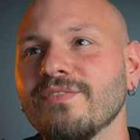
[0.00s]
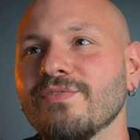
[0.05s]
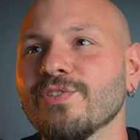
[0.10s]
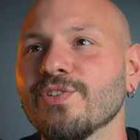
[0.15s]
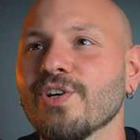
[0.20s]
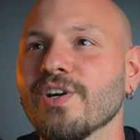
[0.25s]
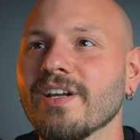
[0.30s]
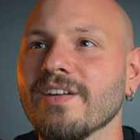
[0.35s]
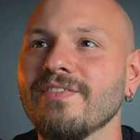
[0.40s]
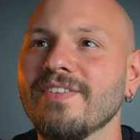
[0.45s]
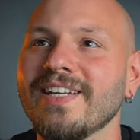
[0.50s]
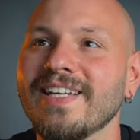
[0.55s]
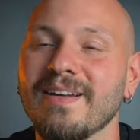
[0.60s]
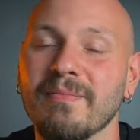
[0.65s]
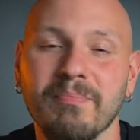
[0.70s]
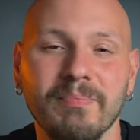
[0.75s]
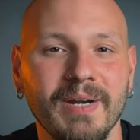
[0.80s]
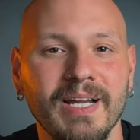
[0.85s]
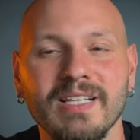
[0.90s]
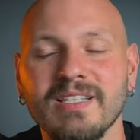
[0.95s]
fotografi che
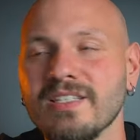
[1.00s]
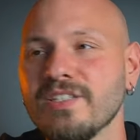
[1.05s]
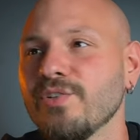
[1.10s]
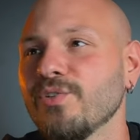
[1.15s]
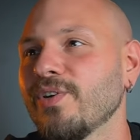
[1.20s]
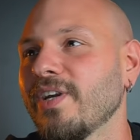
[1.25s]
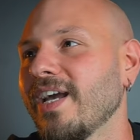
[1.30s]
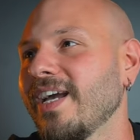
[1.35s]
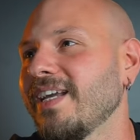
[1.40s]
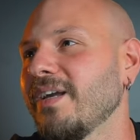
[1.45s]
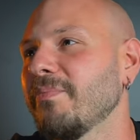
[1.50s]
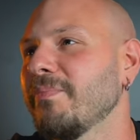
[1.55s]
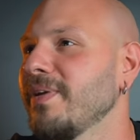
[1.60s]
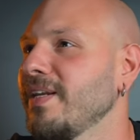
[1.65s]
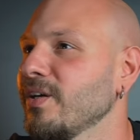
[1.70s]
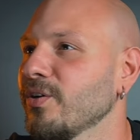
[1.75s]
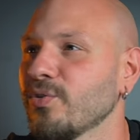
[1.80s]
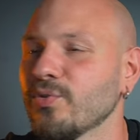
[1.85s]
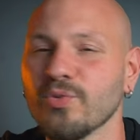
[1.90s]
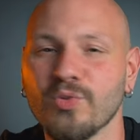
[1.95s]
apprezzi o che hai
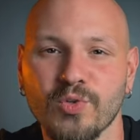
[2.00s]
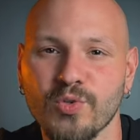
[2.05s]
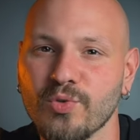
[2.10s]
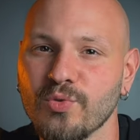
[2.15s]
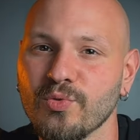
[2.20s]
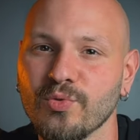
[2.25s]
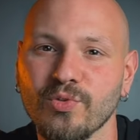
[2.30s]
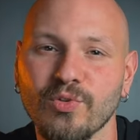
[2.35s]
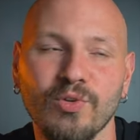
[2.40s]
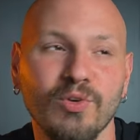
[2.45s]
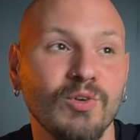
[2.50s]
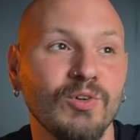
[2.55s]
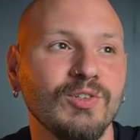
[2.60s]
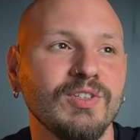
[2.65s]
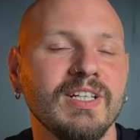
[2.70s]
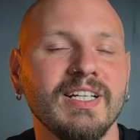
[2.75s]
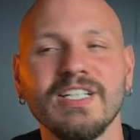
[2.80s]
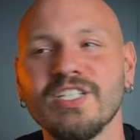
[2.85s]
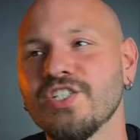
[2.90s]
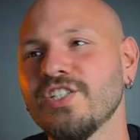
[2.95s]
appena conosciuto o con
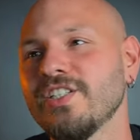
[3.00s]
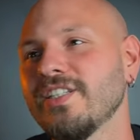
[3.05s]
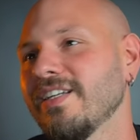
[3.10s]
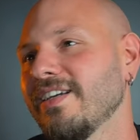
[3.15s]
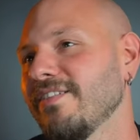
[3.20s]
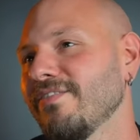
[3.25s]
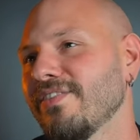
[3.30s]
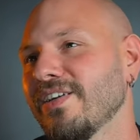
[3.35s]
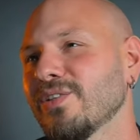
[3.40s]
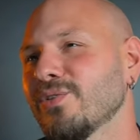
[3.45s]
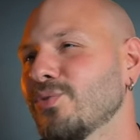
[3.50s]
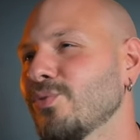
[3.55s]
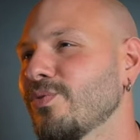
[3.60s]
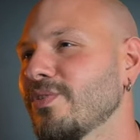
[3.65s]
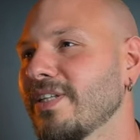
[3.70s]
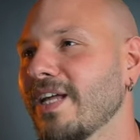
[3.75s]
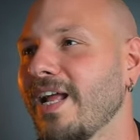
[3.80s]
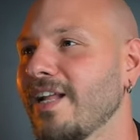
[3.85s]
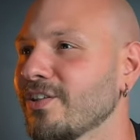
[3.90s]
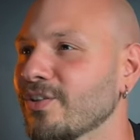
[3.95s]
della gente che fa
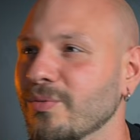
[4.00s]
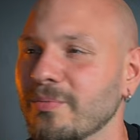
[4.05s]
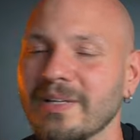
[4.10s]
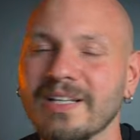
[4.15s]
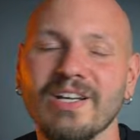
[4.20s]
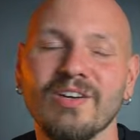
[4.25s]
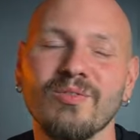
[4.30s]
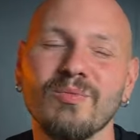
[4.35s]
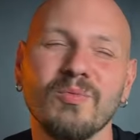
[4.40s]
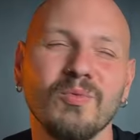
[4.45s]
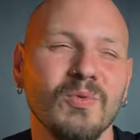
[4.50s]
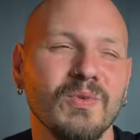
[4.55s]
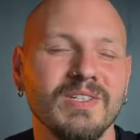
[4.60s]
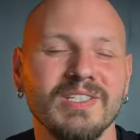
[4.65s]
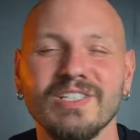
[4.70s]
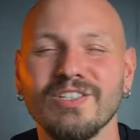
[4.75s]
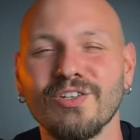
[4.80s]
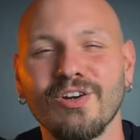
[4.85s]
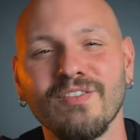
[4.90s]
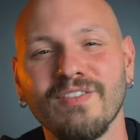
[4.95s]
tutt'altro ma che comunque
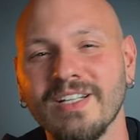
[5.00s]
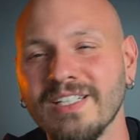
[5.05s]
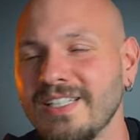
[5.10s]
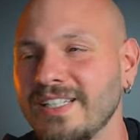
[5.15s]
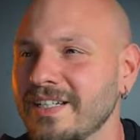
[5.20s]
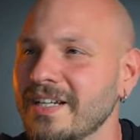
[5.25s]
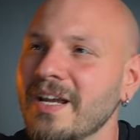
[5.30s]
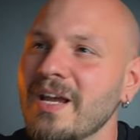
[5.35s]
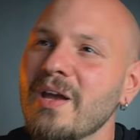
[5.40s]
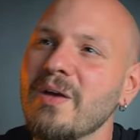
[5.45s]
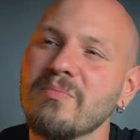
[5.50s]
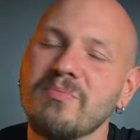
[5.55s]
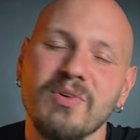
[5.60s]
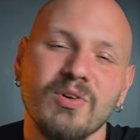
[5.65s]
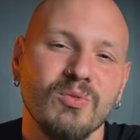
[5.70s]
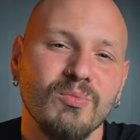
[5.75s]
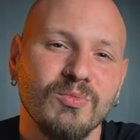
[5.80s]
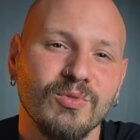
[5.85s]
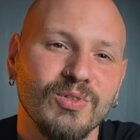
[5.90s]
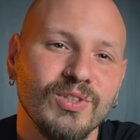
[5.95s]
si trova lì per
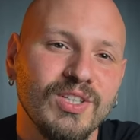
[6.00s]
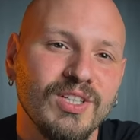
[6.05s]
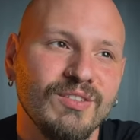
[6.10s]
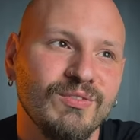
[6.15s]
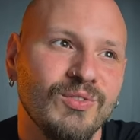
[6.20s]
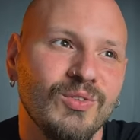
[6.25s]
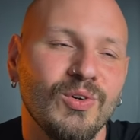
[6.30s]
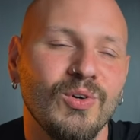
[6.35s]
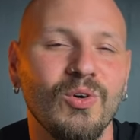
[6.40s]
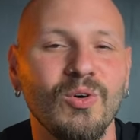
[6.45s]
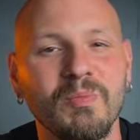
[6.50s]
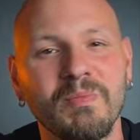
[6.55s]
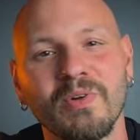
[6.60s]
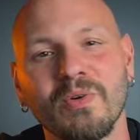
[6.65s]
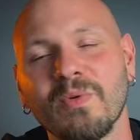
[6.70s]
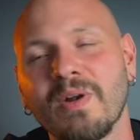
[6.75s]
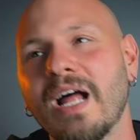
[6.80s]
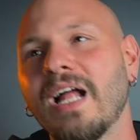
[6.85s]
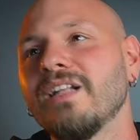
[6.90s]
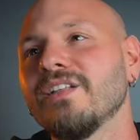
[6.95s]
un motivo o per
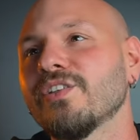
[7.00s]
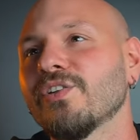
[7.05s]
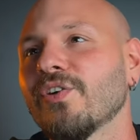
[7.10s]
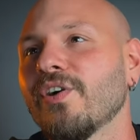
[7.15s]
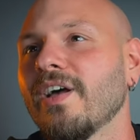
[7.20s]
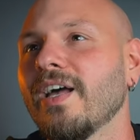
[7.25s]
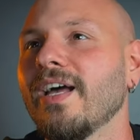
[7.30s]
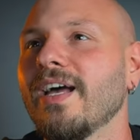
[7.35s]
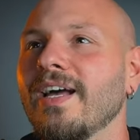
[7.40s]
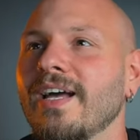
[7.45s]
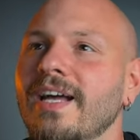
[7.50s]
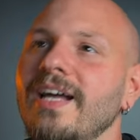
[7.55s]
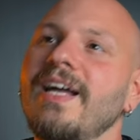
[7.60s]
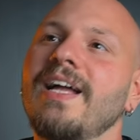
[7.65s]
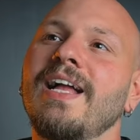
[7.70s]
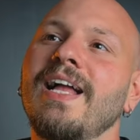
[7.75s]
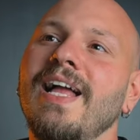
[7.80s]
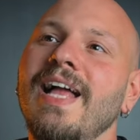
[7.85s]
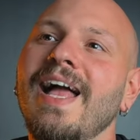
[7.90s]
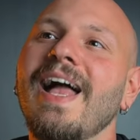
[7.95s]
un altro è
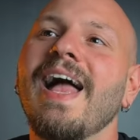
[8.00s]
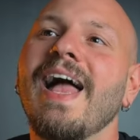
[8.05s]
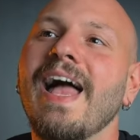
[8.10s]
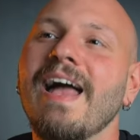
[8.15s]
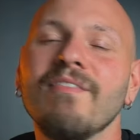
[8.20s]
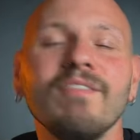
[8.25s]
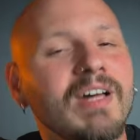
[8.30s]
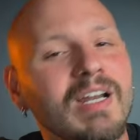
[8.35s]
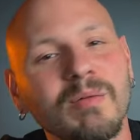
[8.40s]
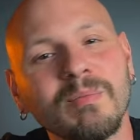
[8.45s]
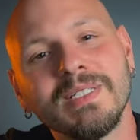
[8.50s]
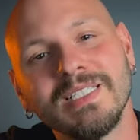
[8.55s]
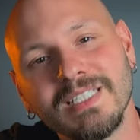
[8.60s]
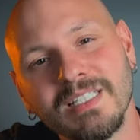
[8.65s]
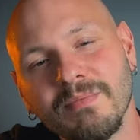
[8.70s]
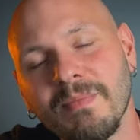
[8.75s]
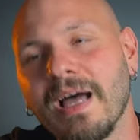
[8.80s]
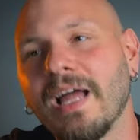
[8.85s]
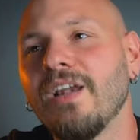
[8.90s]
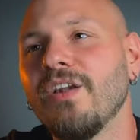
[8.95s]
è veramente
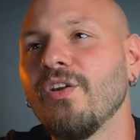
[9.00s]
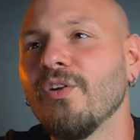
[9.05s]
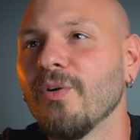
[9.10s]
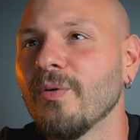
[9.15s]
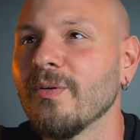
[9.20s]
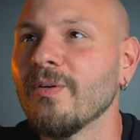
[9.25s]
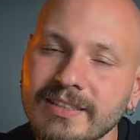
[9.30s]
bello.